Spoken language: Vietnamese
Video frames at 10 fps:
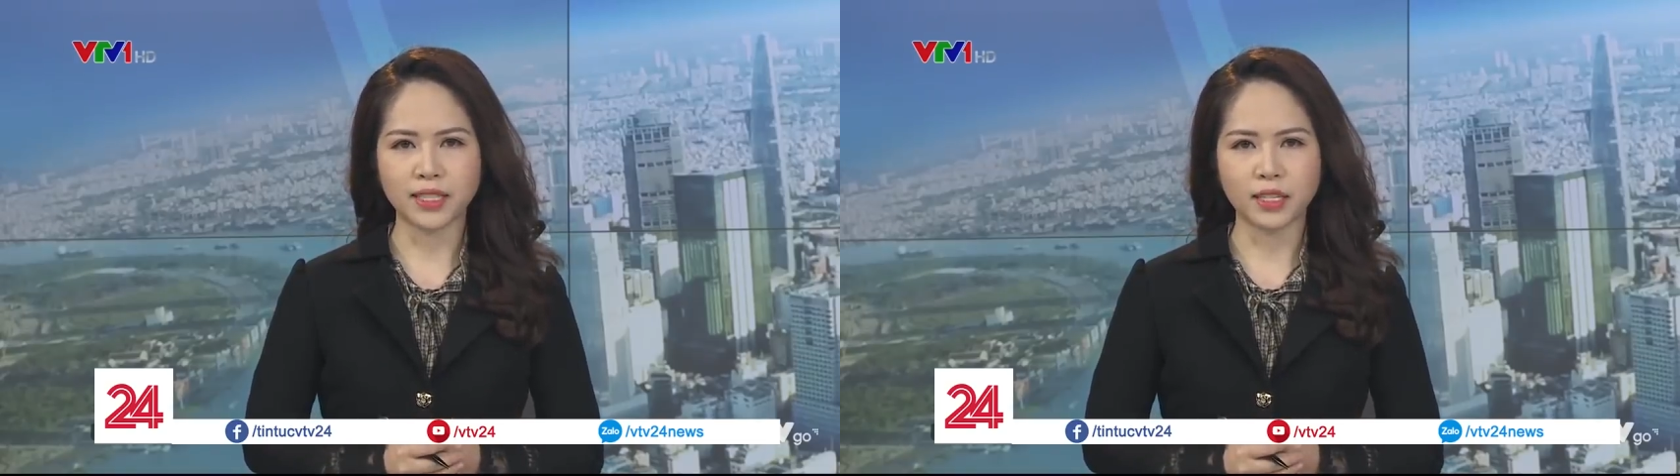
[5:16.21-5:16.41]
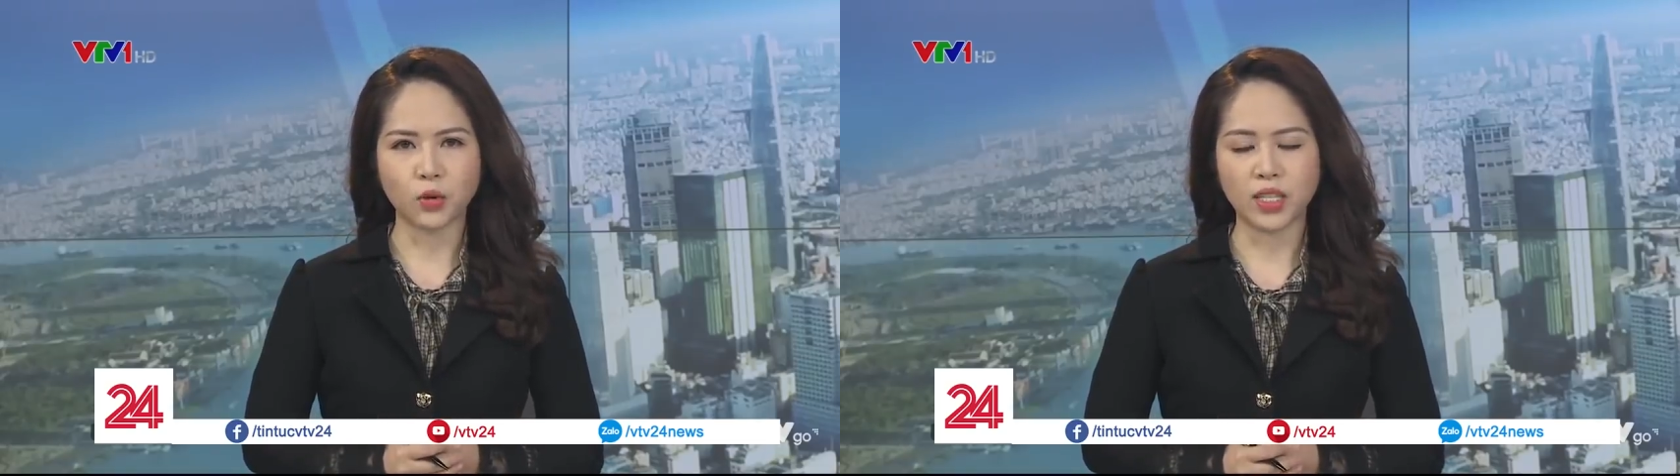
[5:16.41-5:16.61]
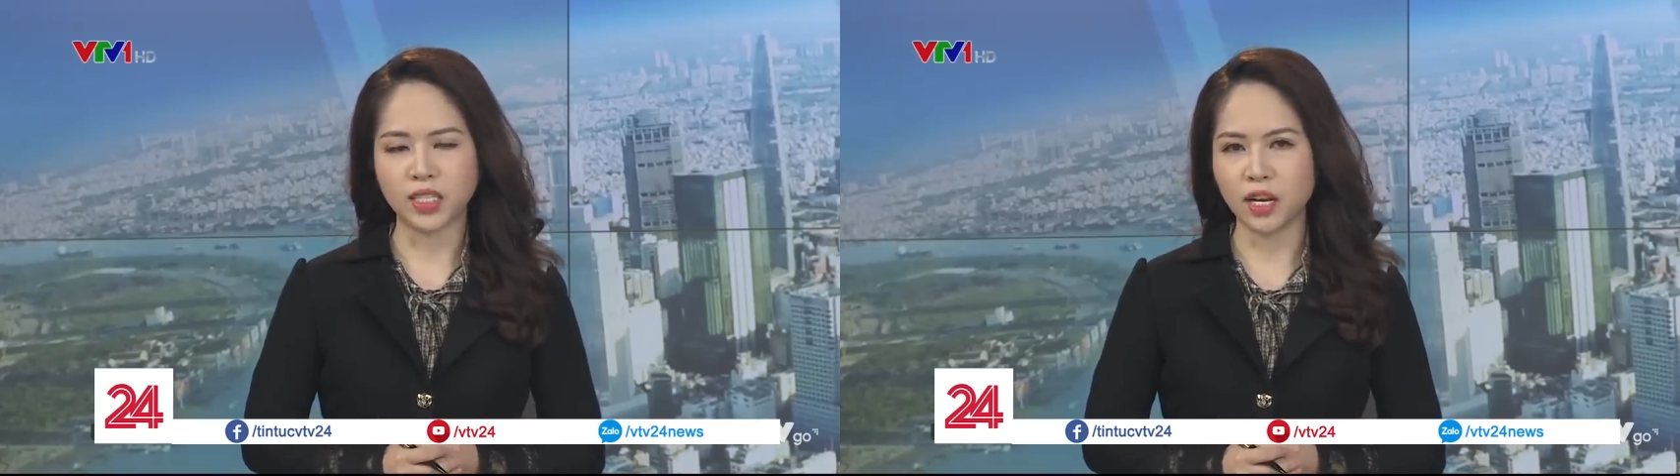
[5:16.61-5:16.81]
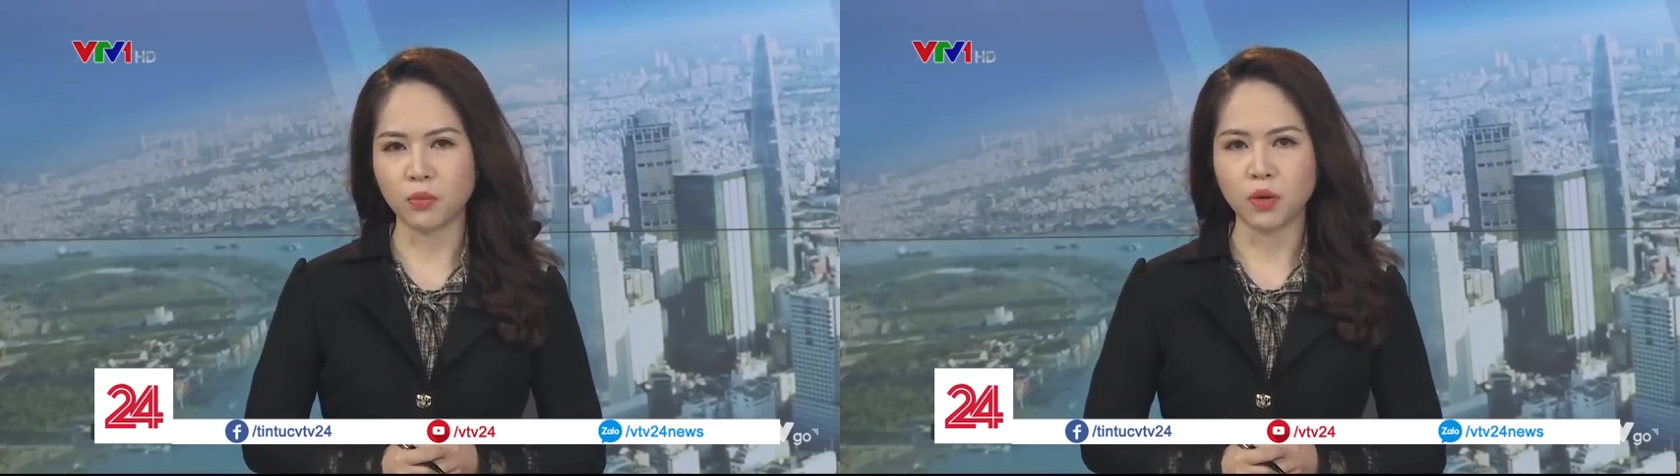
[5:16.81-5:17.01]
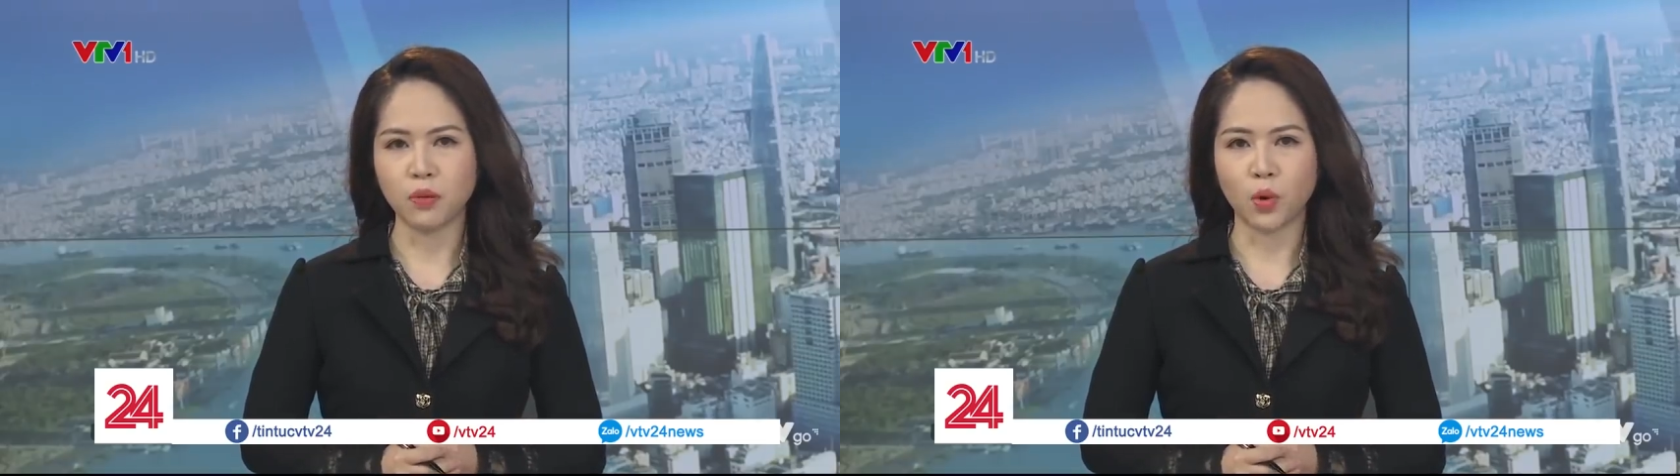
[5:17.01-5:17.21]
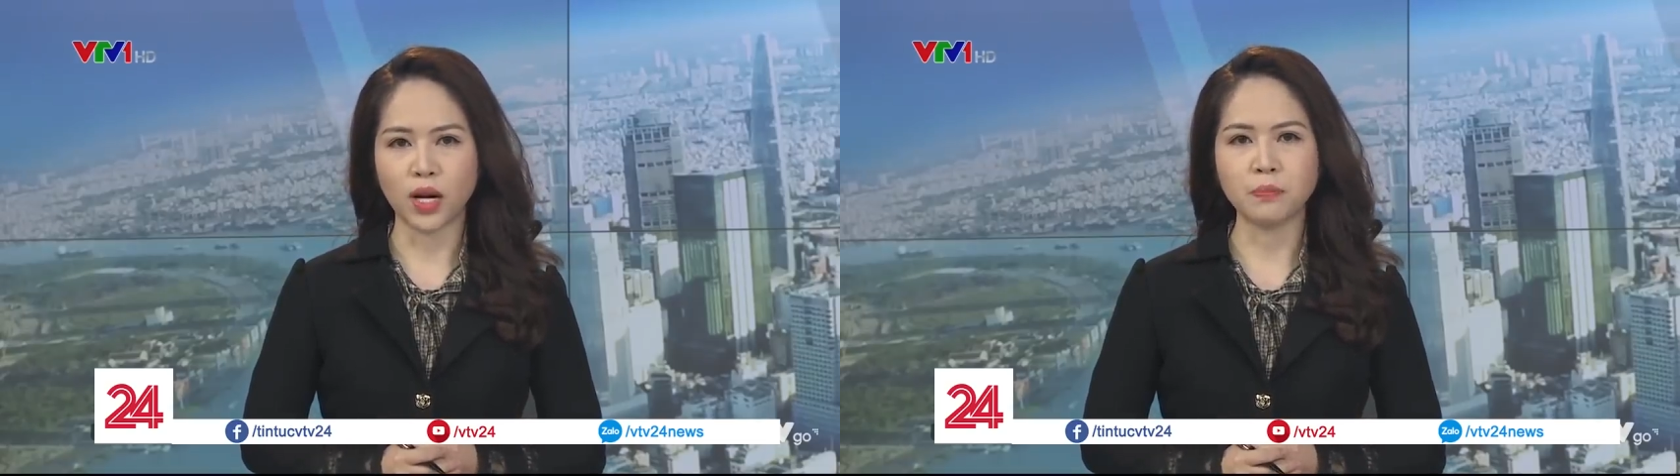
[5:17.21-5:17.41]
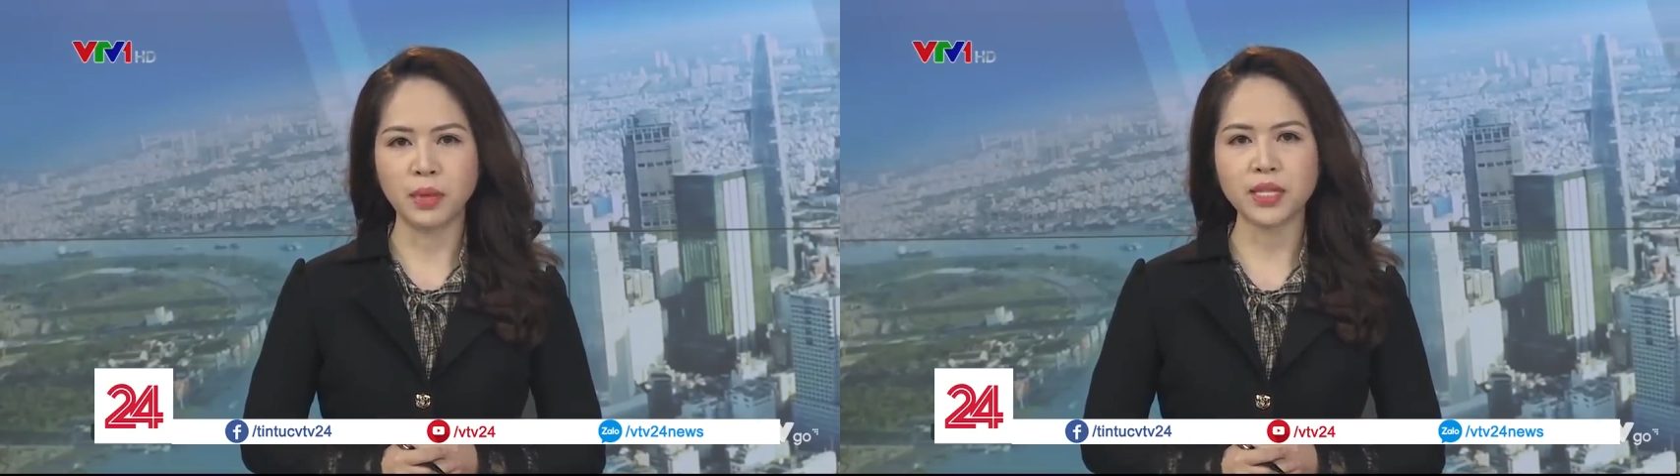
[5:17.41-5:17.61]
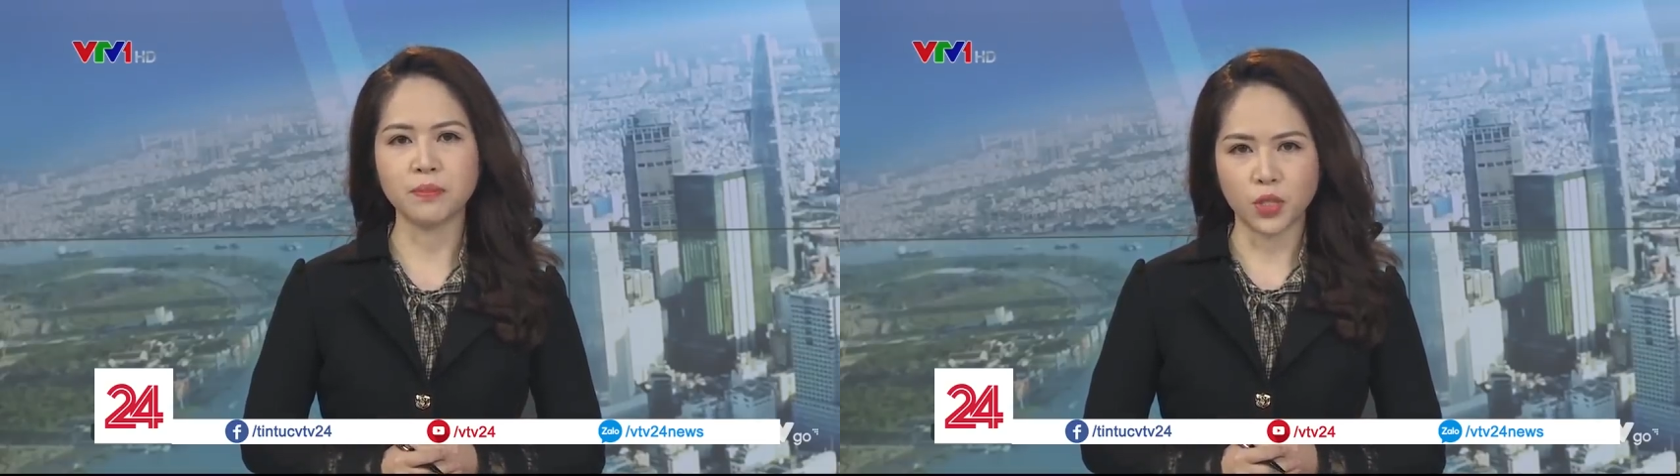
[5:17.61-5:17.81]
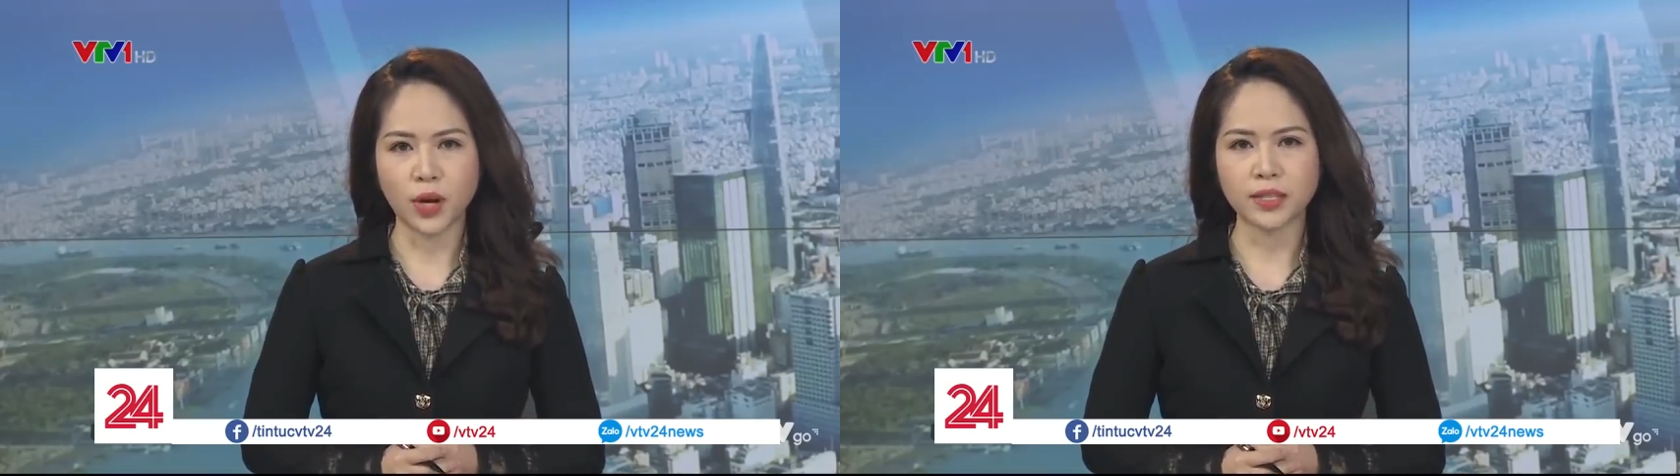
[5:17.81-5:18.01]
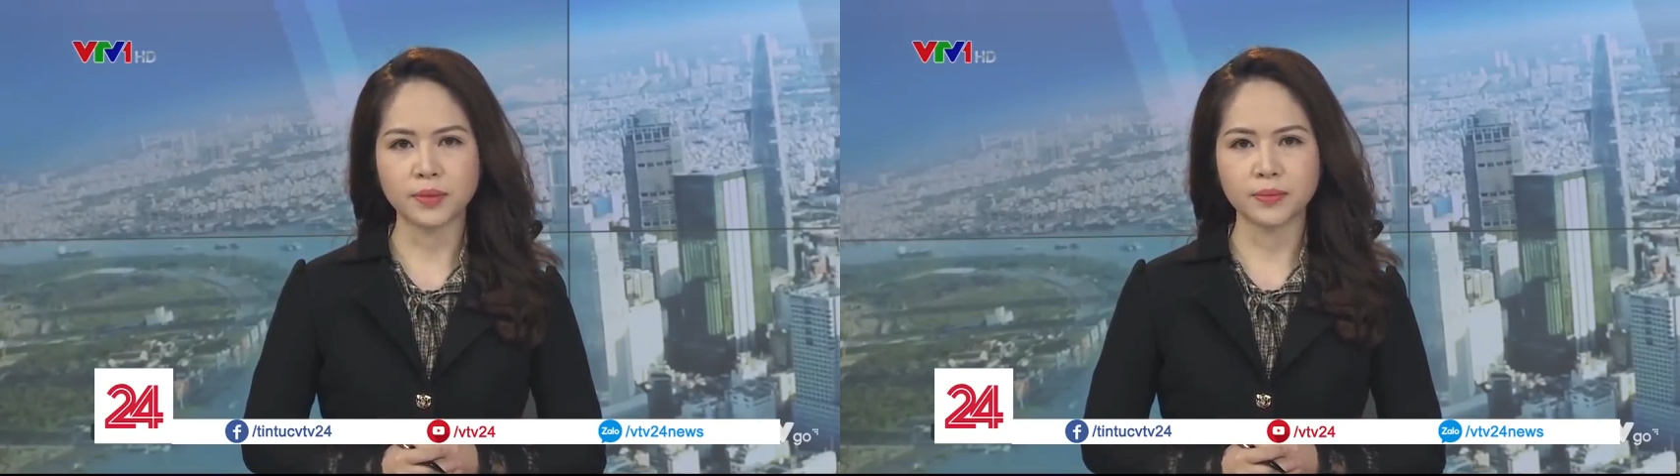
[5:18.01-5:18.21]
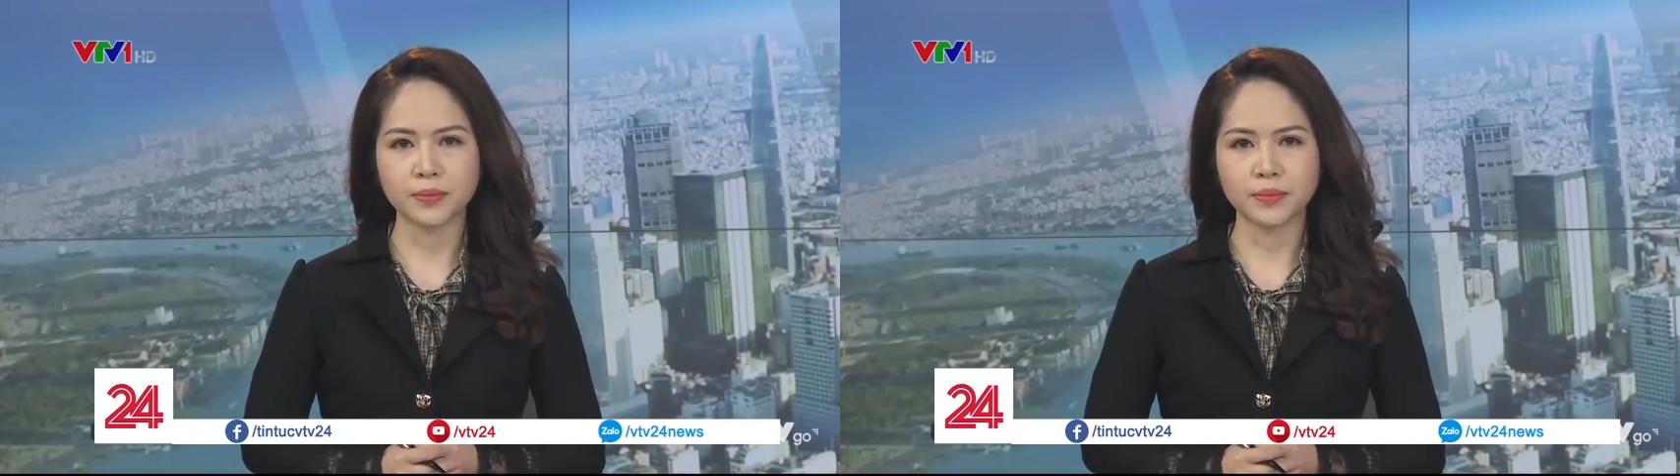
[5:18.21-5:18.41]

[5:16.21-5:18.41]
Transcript: trên điện thoại di động một cách mất kiểm soát.